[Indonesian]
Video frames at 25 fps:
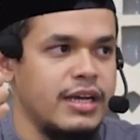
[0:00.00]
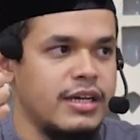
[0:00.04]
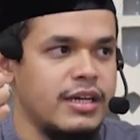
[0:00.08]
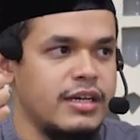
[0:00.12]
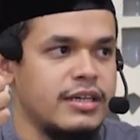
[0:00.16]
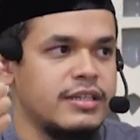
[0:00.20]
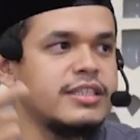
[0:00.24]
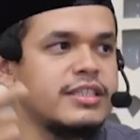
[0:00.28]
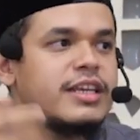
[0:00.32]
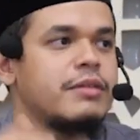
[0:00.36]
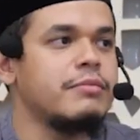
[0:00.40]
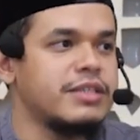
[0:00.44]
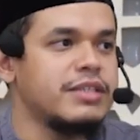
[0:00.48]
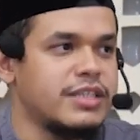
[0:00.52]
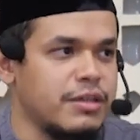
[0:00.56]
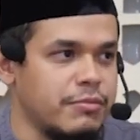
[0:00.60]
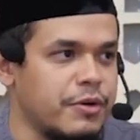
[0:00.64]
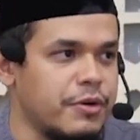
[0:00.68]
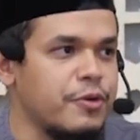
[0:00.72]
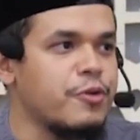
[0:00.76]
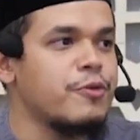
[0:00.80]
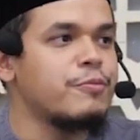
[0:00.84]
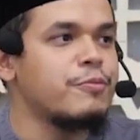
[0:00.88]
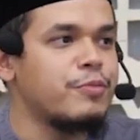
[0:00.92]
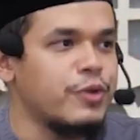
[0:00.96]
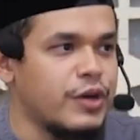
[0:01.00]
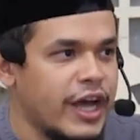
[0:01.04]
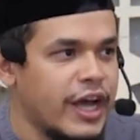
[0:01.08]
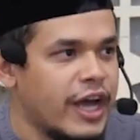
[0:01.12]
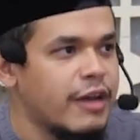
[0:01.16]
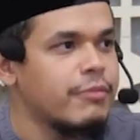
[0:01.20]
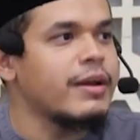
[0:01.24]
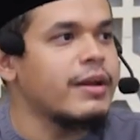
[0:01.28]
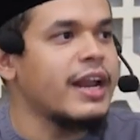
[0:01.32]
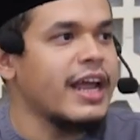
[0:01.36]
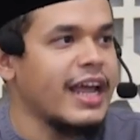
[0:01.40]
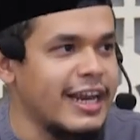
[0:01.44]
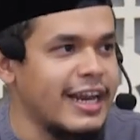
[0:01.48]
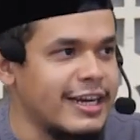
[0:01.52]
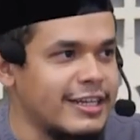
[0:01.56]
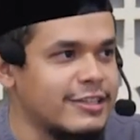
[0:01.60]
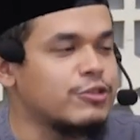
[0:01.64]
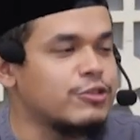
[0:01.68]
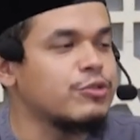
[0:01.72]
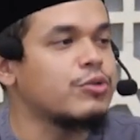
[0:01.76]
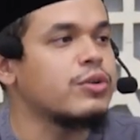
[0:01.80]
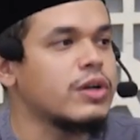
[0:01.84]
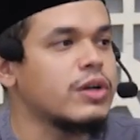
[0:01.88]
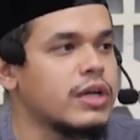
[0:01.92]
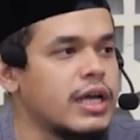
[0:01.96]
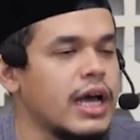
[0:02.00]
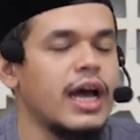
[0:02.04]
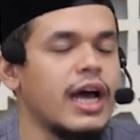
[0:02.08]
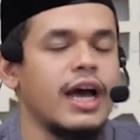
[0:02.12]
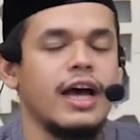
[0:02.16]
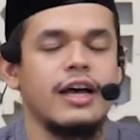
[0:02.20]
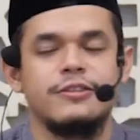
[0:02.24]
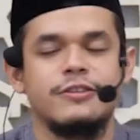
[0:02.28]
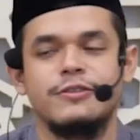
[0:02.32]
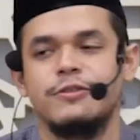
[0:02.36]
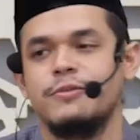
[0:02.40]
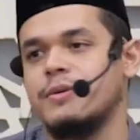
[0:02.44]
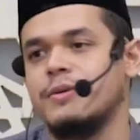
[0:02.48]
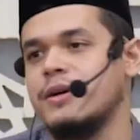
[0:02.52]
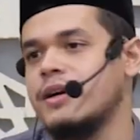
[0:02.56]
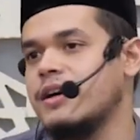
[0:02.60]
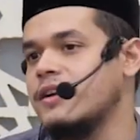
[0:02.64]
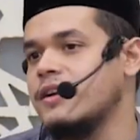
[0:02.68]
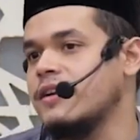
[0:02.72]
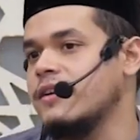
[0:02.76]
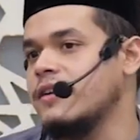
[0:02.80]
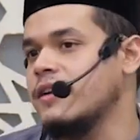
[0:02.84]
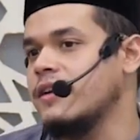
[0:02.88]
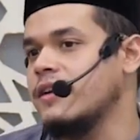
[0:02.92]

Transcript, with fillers: saya bisa berkumpul dengan mereka di surga. Subhanallah.